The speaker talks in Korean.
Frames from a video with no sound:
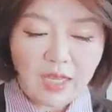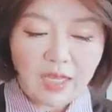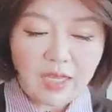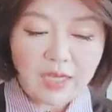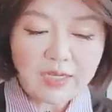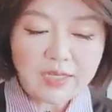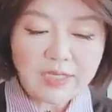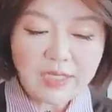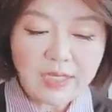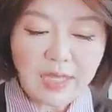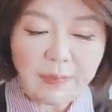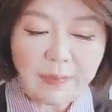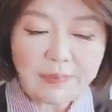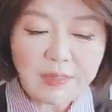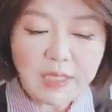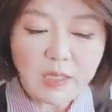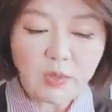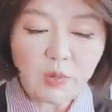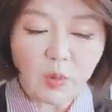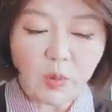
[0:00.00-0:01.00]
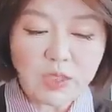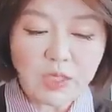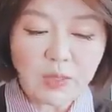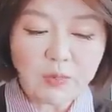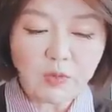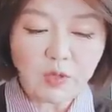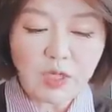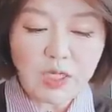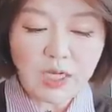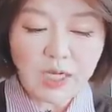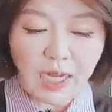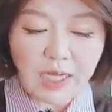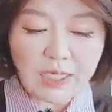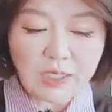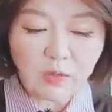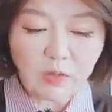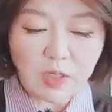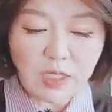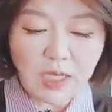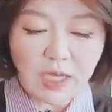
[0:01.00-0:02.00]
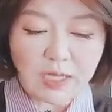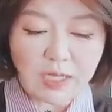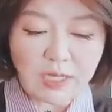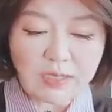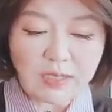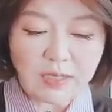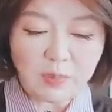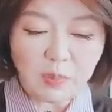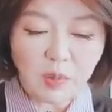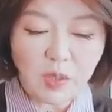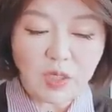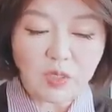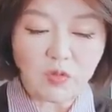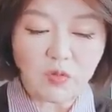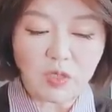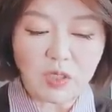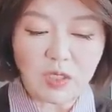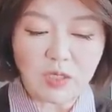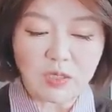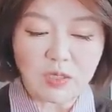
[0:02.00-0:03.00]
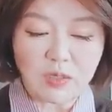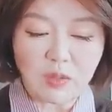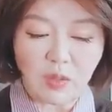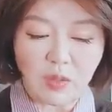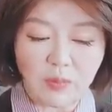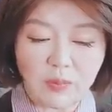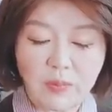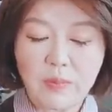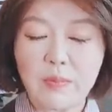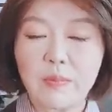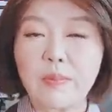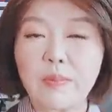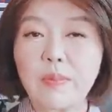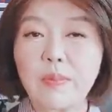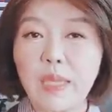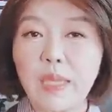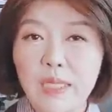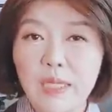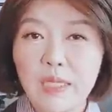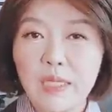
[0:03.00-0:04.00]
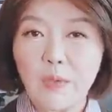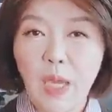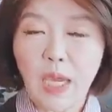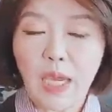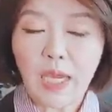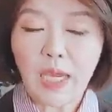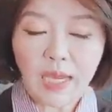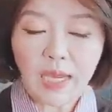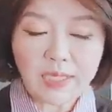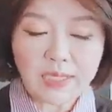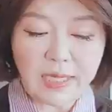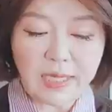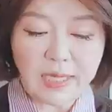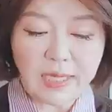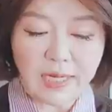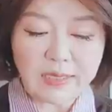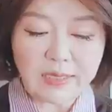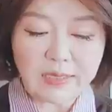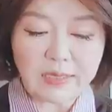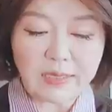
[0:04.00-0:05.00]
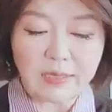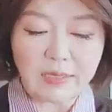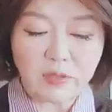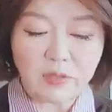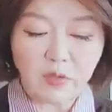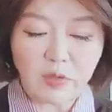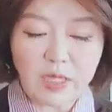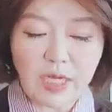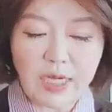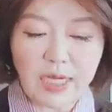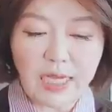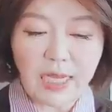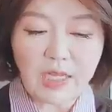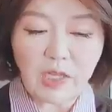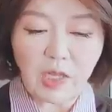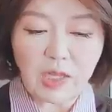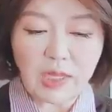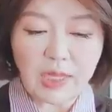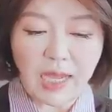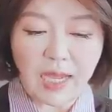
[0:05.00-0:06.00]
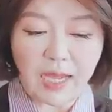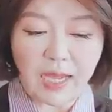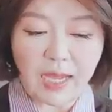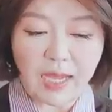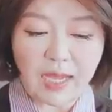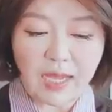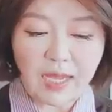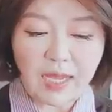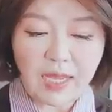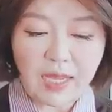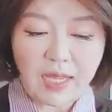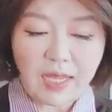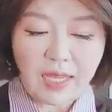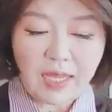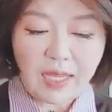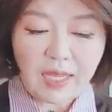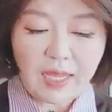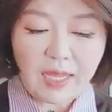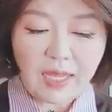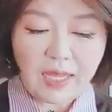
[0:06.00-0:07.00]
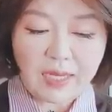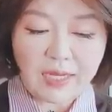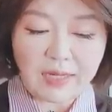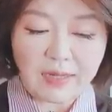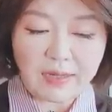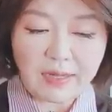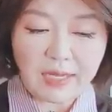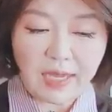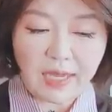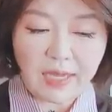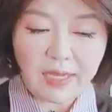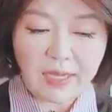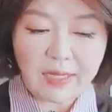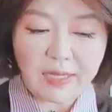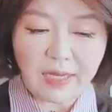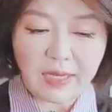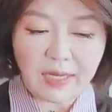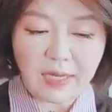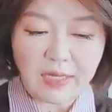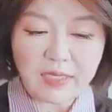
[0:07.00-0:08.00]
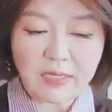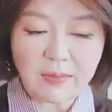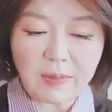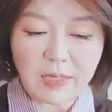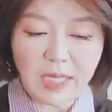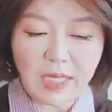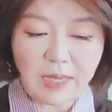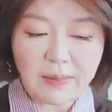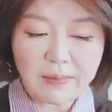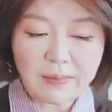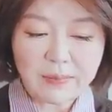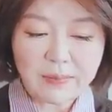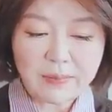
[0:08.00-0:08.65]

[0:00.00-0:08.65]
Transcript: 이것은 애플이 독점권을 가지고 있다는 것을 보여주는 것으로 의회가 이에 나서서 조사를 해야 된다. 이렇게 얘기를 했습니다.